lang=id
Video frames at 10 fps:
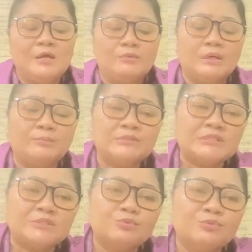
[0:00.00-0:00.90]
Walaupun
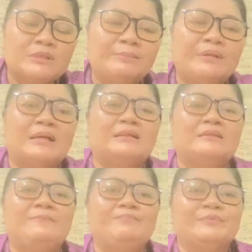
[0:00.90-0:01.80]
sesungguhnya
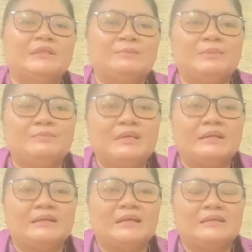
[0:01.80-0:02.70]
berat, tetapi
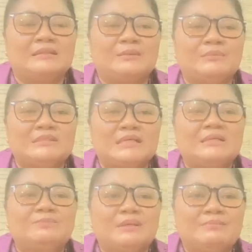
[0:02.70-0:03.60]
biarlah kita
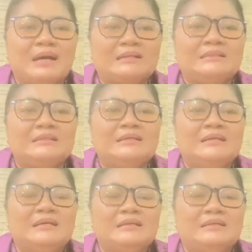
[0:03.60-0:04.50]
menjadi pribadi
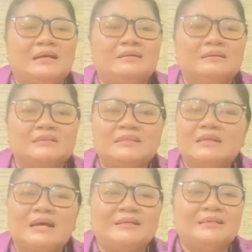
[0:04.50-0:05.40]
yang
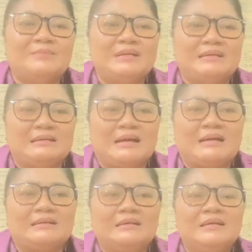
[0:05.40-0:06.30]
tidak hanya
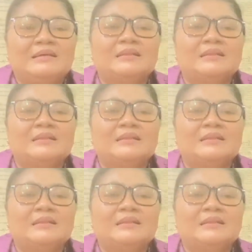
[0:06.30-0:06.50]
mendengar,